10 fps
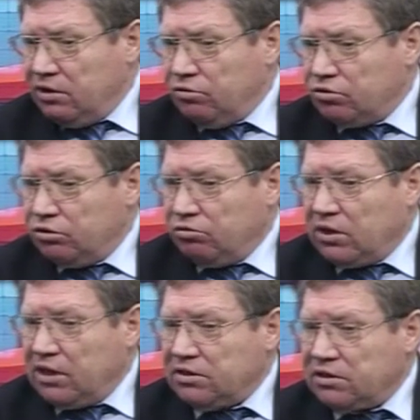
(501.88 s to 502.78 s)

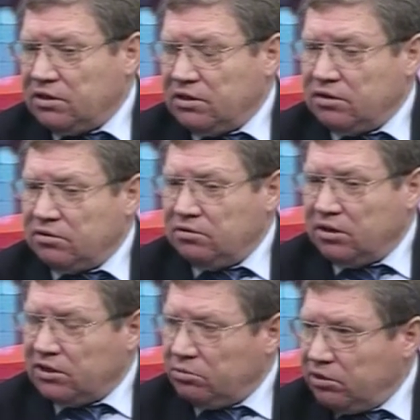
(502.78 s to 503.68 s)
южноукраинская
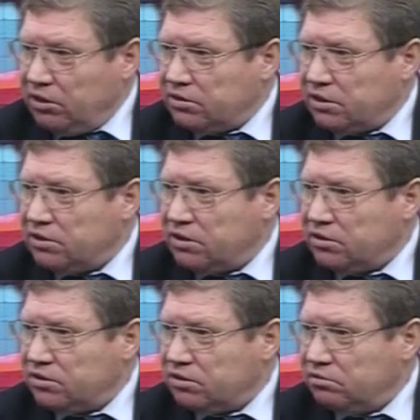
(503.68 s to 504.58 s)
атомная
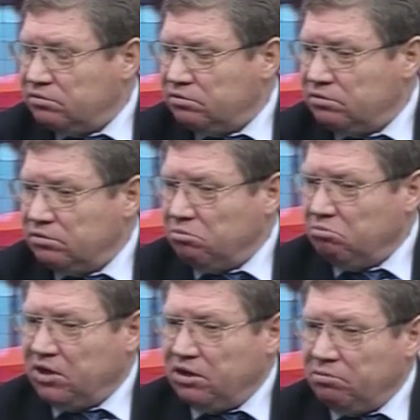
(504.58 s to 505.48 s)
электростанция,
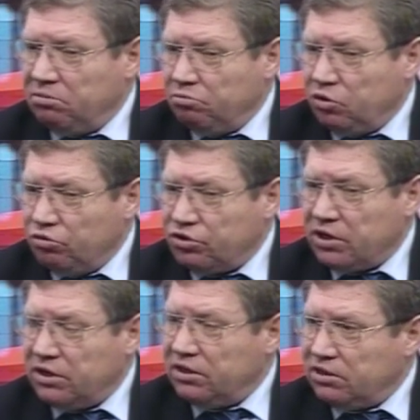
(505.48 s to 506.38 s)
мы
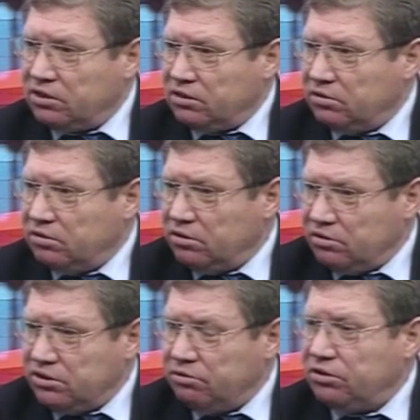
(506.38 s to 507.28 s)
получали
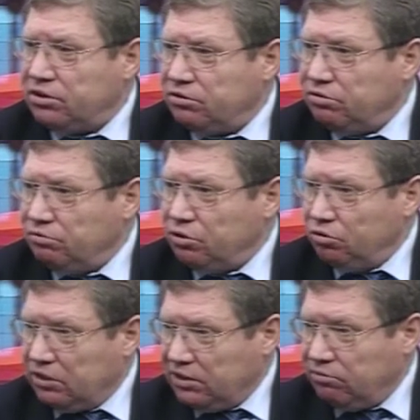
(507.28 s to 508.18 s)
за вот эти вот два
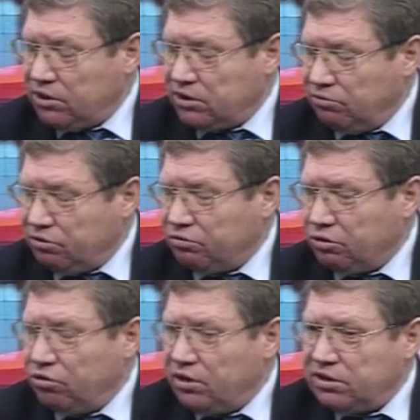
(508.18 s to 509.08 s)
года дважды, вот
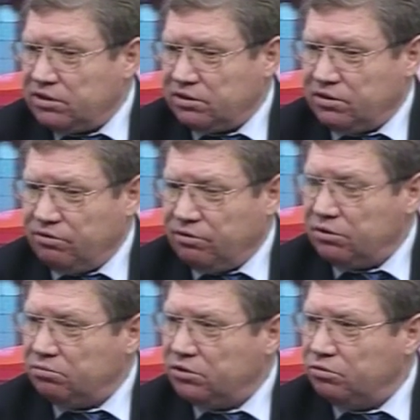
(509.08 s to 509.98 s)
второй раз э, в
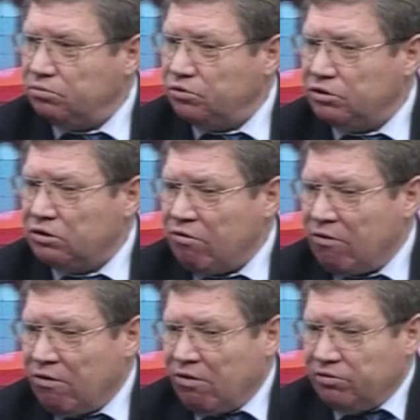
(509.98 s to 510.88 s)
этом году будет –
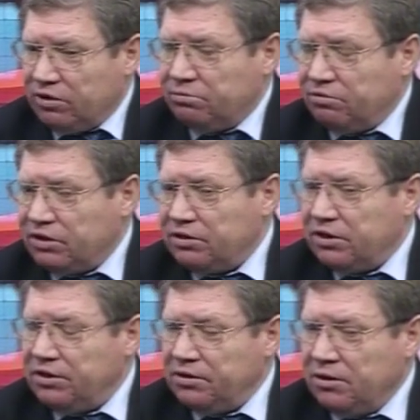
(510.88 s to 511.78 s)
в этом
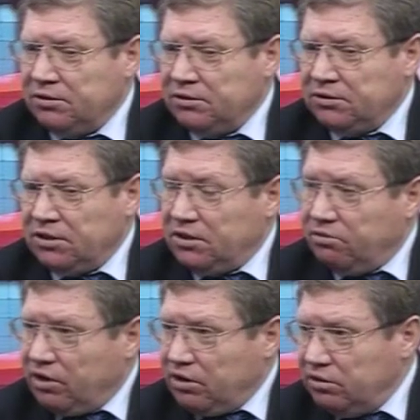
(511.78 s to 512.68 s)
квартале э,
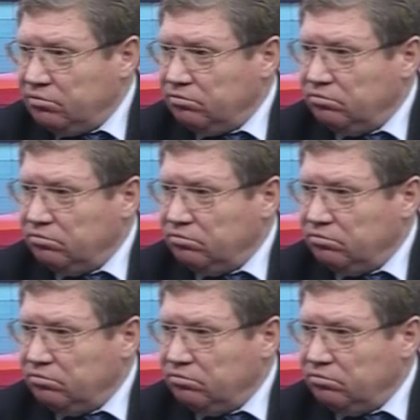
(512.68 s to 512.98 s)
Твеллы.